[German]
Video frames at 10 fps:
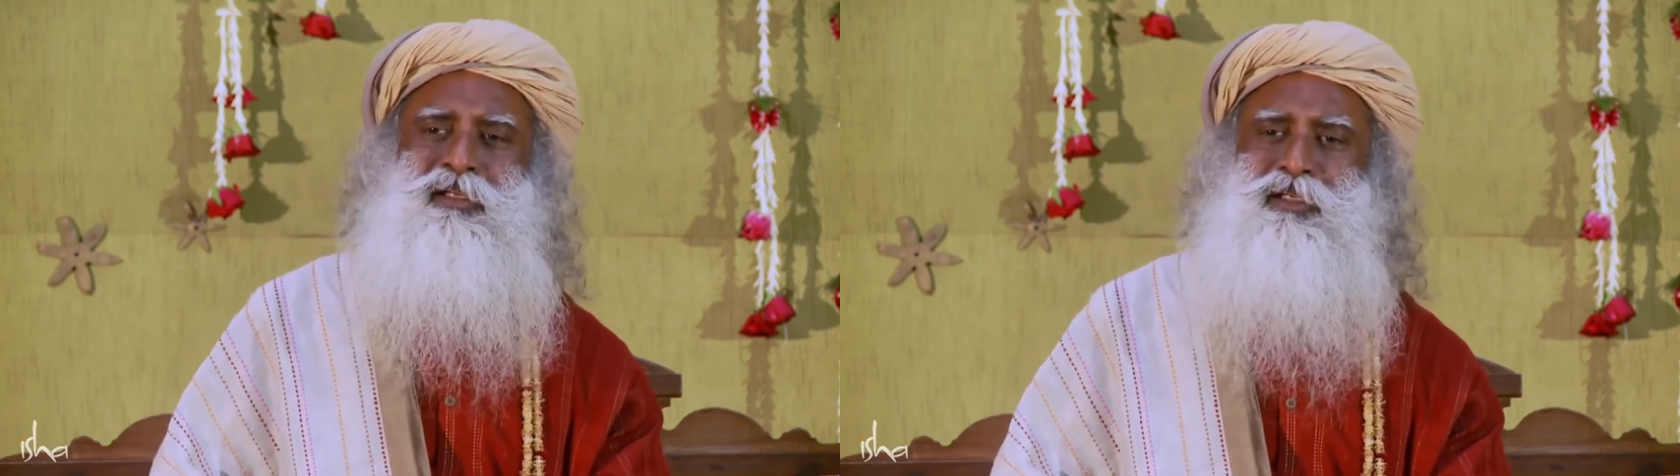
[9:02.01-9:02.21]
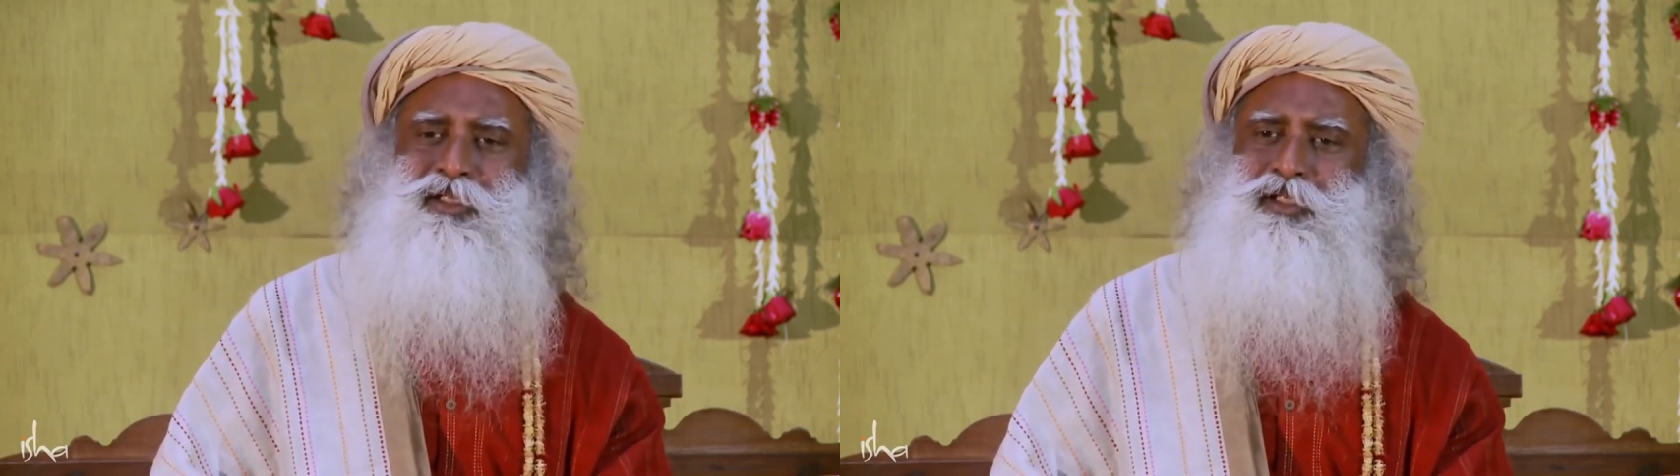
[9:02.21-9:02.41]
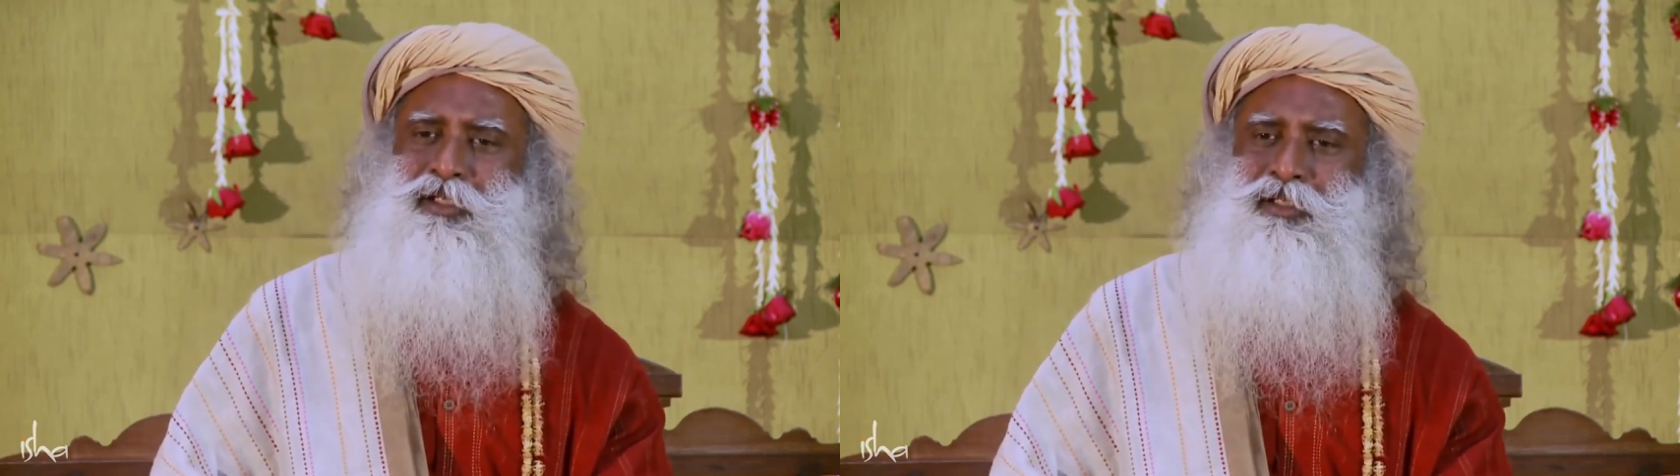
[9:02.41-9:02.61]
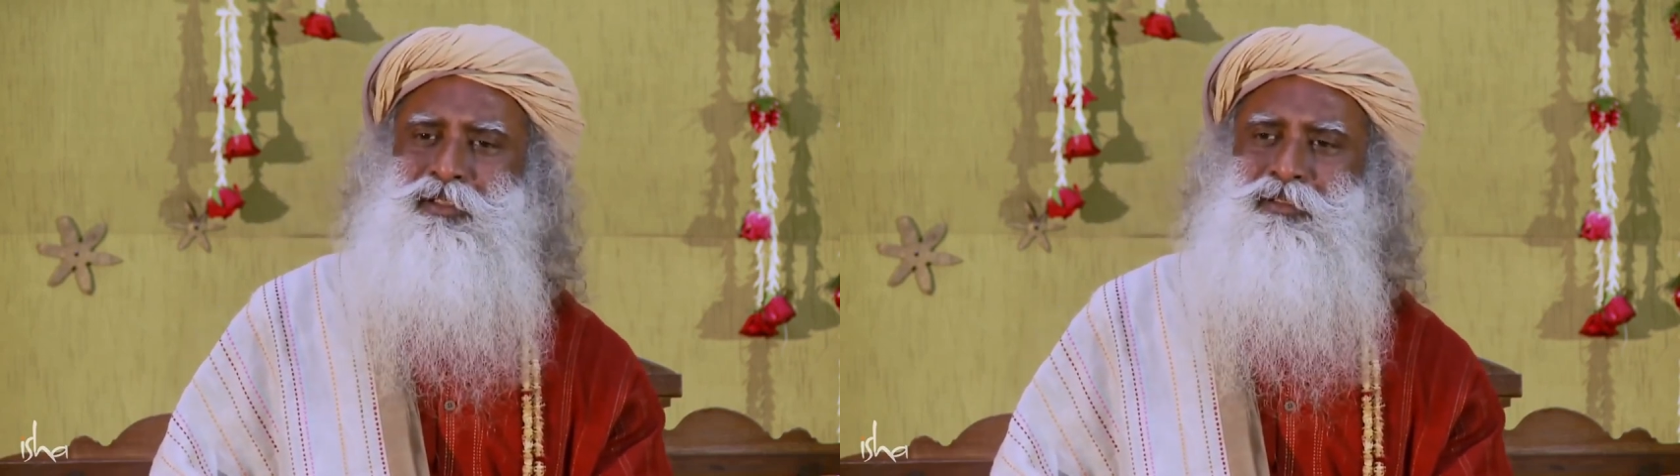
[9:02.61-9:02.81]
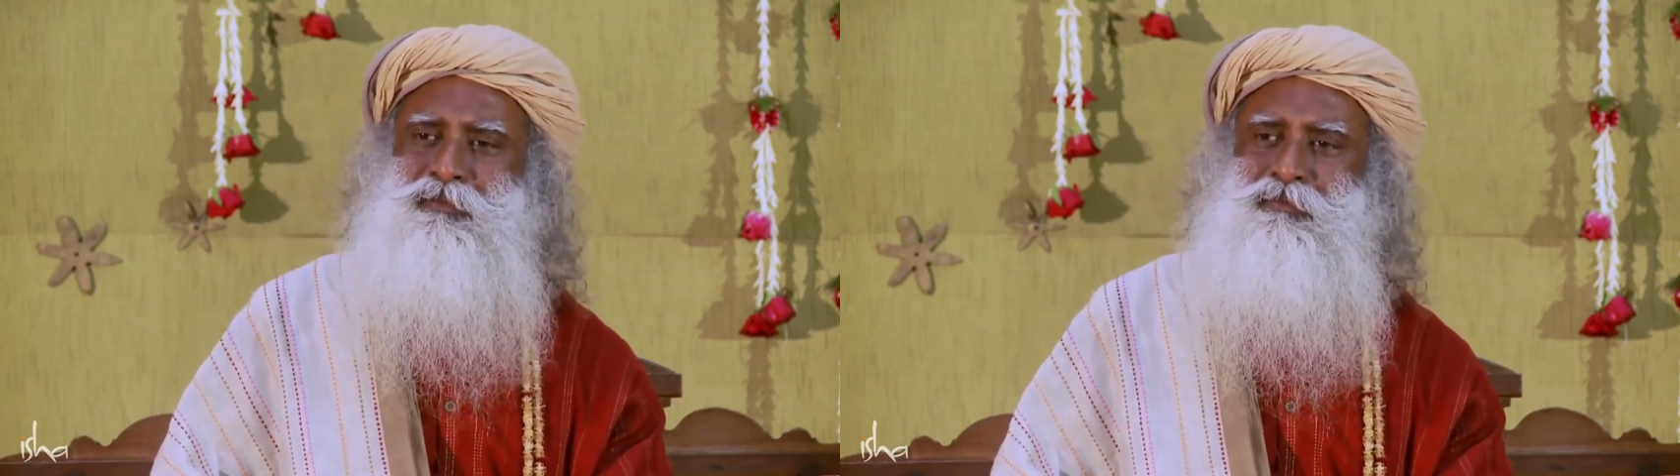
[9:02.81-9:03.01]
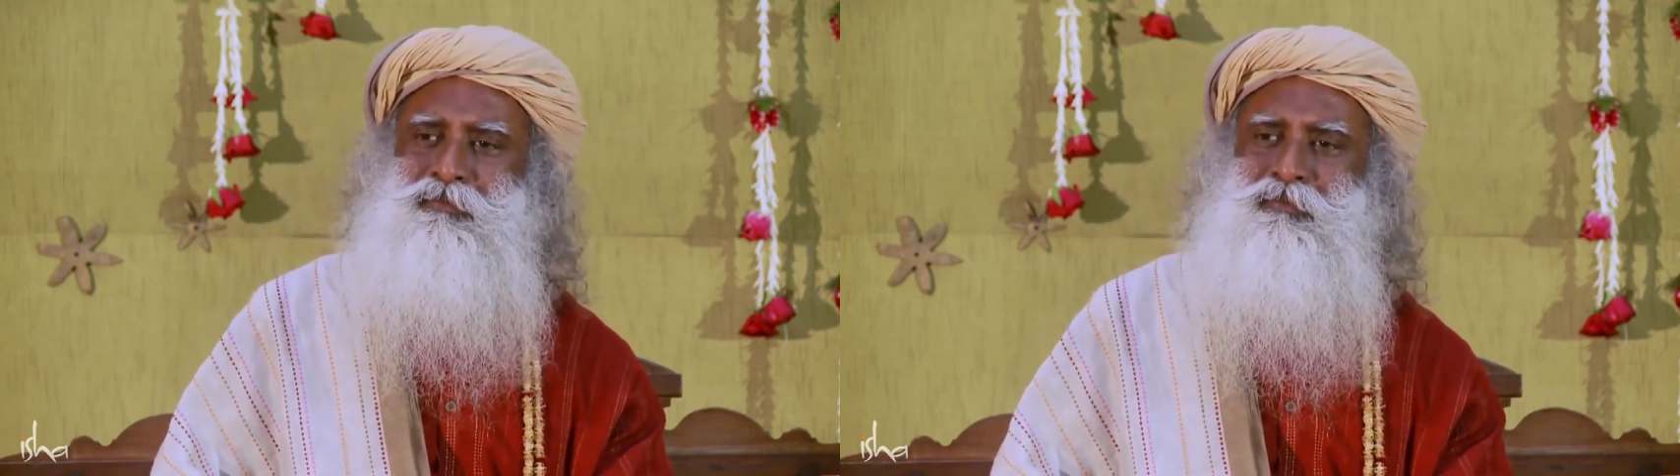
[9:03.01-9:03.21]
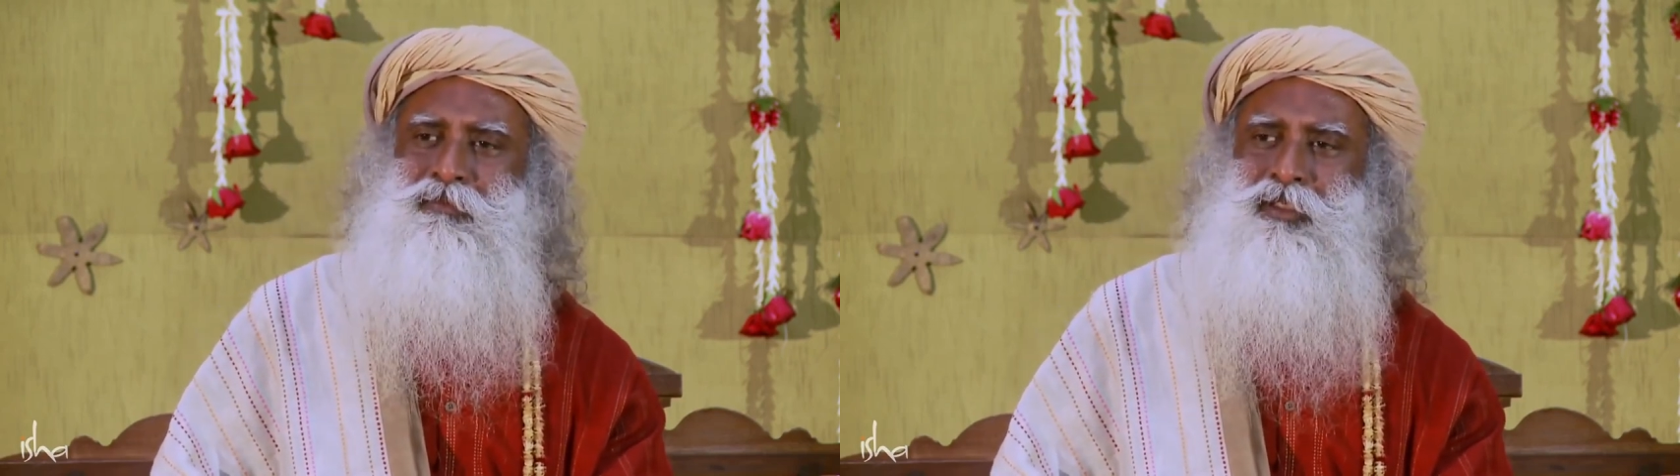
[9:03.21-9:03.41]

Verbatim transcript: du wirst zurückgewiesen.